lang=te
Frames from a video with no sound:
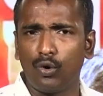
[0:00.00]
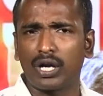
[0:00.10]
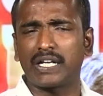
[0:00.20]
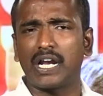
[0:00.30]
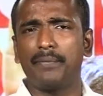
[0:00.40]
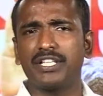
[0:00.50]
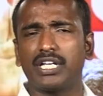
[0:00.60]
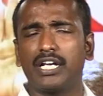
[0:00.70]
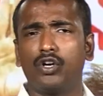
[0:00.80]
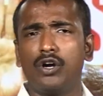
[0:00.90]
ఊరట
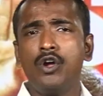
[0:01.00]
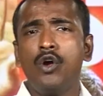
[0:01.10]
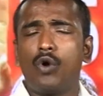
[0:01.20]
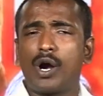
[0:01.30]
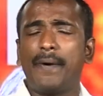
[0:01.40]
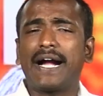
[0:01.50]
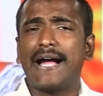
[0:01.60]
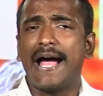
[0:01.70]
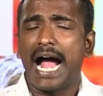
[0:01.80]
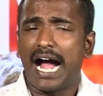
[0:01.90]
లభించలేదు ఒక
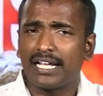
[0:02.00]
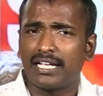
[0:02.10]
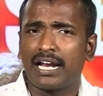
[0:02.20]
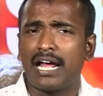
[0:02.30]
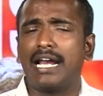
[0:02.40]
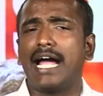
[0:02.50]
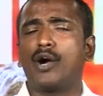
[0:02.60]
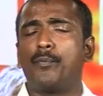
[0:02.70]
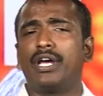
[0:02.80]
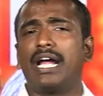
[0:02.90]
పక్క ఆధారాలు
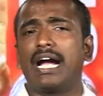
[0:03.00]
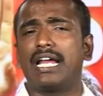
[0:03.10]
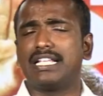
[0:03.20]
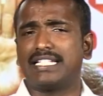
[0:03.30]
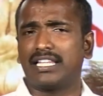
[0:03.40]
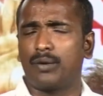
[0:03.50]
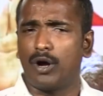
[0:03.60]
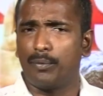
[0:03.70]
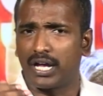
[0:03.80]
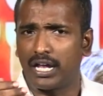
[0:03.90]
లేకపోయినా కానీ
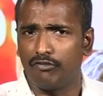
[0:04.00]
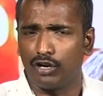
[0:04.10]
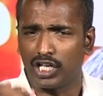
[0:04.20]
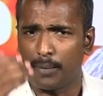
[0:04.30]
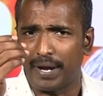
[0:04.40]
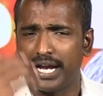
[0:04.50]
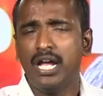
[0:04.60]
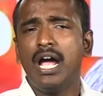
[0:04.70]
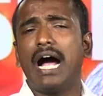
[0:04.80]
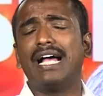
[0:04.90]
చంద్రబాబు గారి విడుదలపై
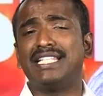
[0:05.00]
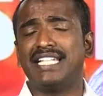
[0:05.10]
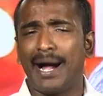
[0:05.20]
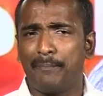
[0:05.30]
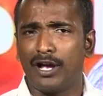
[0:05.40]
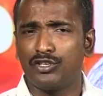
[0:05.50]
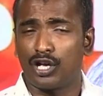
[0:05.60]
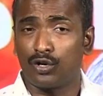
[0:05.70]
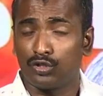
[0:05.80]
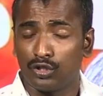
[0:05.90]
ఆ జాప్యం
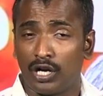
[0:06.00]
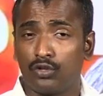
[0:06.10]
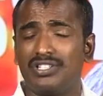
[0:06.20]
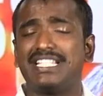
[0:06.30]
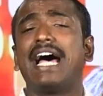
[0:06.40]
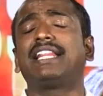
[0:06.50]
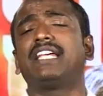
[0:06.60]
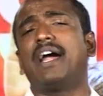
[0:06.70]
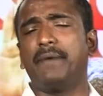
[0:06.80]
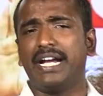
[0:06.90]
జరుగుతుందంటూ
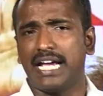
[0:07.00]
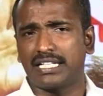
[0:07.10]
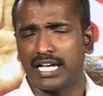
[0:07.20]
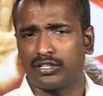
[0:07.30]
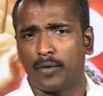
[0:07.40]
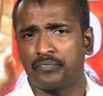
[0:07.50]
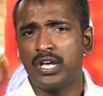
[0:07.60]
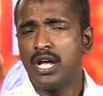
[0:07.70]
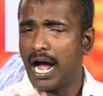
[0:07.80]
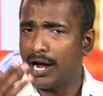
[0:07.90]
జాతీయ మీడియా సైతం
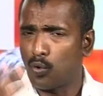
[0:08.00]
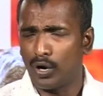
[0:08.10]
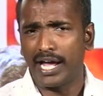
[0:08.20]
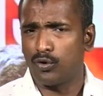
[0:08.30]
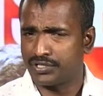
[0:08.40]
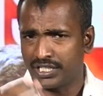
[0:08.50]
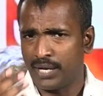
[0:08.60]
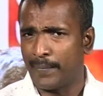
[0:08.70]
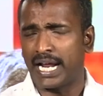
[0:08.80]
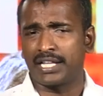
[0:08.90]
ఆ కోడే
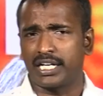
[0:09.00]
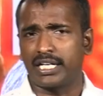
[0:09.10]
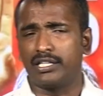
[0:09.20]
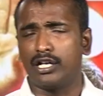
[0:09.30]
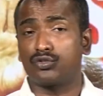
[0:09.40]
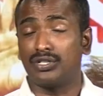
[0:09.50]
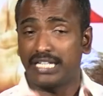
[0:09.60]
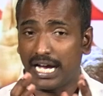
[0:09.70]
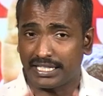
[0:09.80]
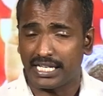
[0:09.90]
కూసింది అందరికీ తెలుసు
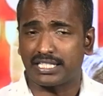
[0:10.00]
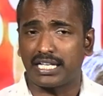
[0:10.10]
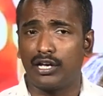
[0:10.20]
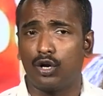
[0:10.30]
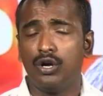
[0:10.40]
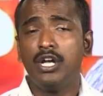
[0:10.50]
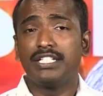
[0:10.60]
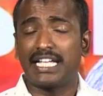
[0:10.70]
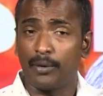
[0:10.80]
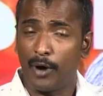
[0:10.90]
జాతీయ స్థాయిలో
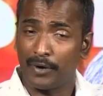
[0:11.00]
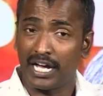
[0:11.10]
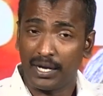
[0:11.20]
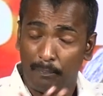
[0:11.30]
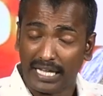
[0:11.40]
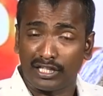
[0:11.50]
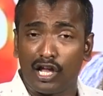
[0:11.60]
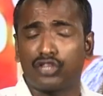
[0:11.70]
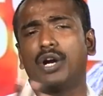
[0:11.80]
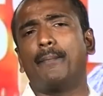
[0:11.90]
చంద్రబాబు గారికి పెద్ద
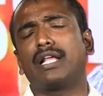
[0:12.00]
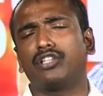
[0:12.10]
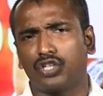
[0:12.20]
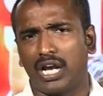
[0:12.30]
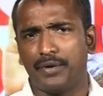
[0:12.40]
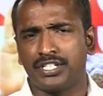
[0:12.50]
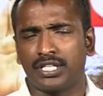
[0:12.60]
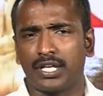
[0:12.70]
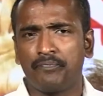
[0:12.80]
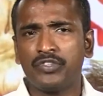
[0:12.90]
ఎత్తున మద్దతు
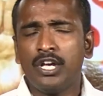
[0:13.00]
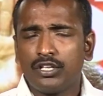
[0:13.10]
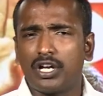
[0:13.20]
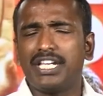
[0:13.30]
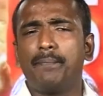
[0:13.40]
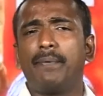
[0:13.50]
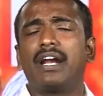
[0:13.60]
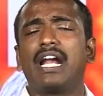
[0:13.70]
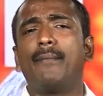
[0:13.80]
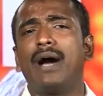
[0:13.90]
లభించింది సో ఈ
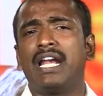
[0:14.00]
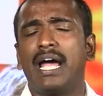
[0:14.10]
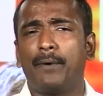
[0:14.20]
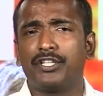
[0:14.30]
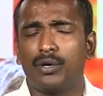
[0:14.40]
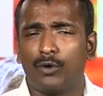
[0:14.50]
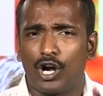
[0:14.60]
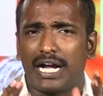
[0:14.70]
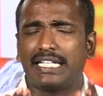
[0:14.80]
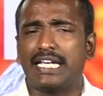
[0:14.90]
పరిణామాల నేపథ్యంలో
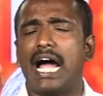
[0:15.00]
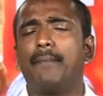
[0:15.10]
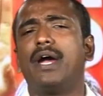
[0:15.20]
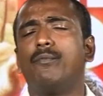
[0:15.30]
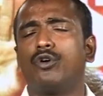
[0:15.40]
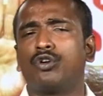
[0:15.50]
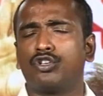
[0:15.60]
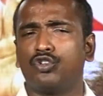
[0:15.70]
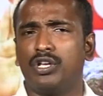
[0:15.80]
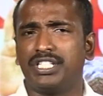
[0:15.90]
గత యాభై
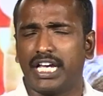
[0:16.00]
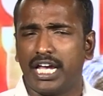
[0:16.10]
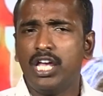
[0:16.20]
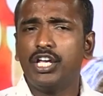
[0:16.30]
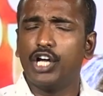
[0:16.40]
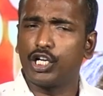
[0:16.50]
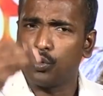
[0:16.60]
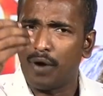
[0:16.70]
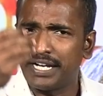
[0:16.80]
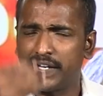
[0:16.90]
రోజుల నుంచి
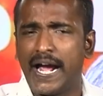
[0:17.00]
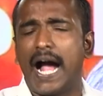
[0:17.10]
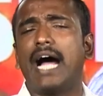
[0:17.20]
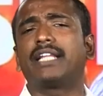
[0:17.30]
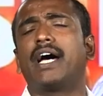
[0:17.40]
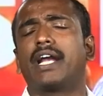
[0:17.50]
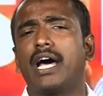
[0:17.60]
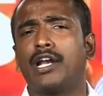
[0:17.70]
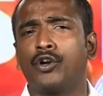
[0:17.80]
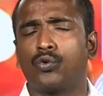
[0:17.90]
ఎటువంటి
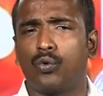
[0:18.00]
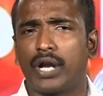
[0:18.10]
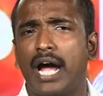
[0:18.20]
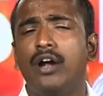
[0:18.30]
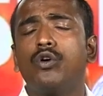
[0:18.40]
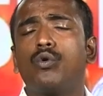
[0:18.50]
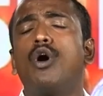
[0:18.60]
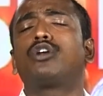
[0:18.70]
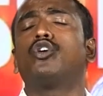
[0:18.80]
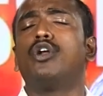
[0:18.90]
ఆధారాలను కూడా
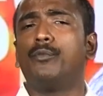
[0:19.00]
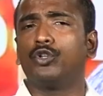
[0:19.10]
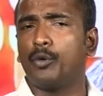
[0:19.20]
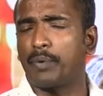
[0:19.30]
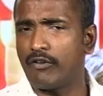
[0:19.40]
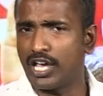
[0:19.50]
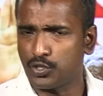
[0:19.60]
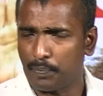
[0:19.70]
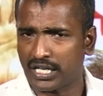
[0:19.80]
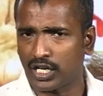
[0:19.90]
కోర్టుల ముందు
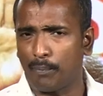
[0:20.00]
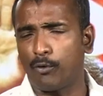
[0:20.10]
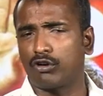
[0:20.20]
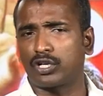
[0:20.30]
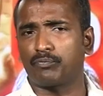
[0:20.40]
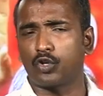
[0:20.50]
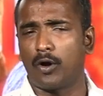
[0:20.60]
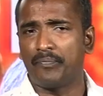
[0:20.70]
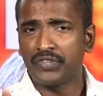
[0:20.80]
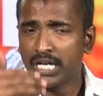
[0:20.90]
ప్రవేశపెట్టకపోవడంతో
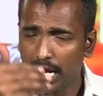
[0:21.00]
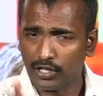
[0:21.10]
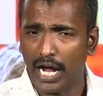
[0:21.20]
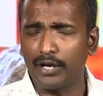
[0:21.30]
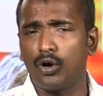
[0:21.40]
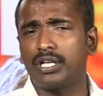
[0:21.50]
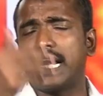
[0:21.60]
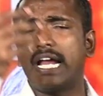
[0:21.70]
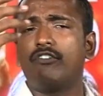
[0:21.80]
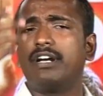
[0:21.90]
అటు హైకోర్టు
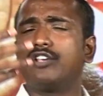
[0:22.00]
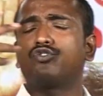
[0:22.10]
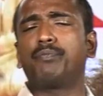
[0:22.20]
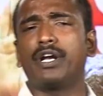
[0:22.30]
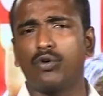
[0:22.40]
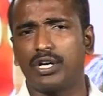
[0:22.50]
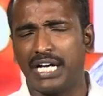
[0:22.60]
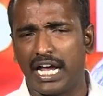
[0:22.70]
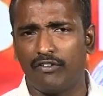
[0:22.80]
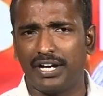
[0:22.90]
కానివ్వండి సుప్రీంకోర్టు
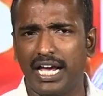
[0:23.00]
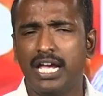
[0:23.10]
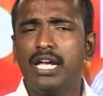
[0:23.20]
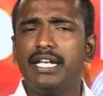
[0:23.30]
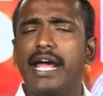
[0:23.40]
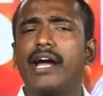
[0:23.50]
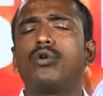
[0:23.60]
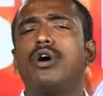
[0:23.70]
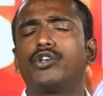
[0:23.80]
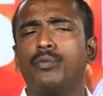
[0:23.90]
కానివ్వండి ఏ
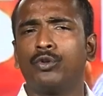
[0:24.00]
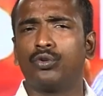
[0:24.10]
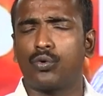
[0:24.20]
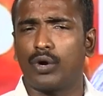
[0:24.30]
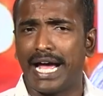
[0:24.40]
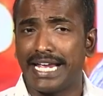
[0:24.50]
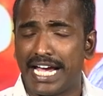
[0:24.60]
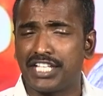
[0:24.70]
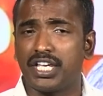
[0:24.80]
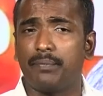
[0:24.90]
కోర్టు ముందు కూడా
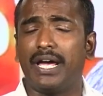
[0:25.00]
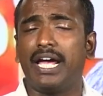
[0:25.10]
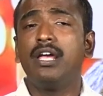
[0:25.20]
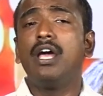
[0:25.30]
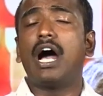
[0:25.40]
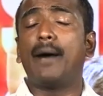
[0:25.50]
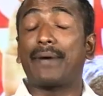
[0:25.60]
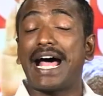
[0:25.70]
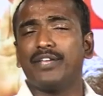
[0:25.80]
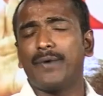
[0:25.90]
ఏసీబీ ఆ
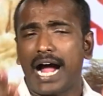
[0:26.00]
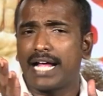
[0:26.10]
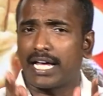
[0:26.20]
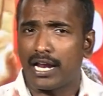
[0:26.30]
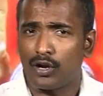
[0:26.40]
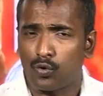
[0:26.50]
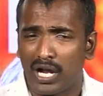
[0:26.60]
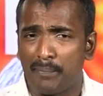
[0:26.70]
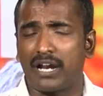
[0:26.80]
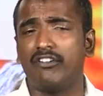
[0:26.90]
ప్రాథమిక ఆధారాలను
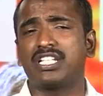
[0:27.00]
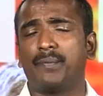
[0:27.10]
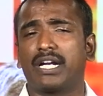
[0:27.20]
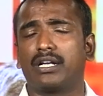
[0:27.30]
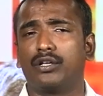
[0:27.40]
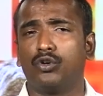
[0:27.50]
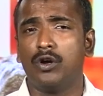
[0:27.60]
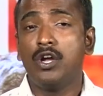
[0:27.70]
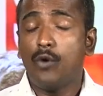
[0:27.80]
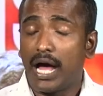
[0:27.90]
కూడా ప్రవేశపెట్టలేదు
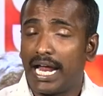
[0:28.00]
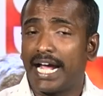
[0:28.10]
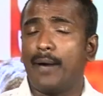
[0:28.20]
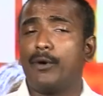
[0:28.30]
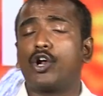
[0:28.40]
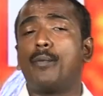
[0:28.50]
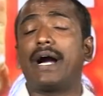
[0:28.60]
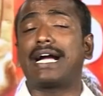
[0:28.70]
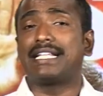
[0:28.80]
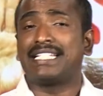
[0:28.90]
అలాగే మరో పక్క